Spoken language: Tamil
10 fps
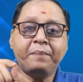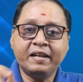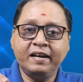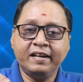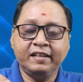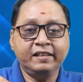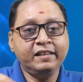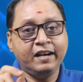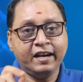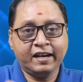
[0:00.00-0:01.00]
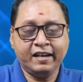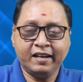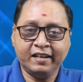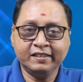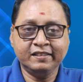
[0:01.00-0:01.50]
பதினெட்டாம் தேதி நடக்க
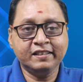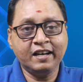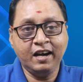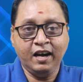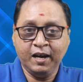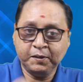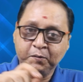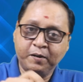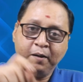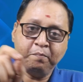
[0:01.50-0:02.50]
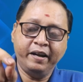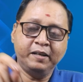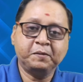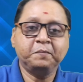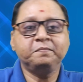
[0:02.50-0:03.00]
இருக்கிறது அதோட
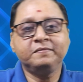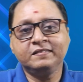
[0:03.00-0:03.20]
அப்டேட்ஸும்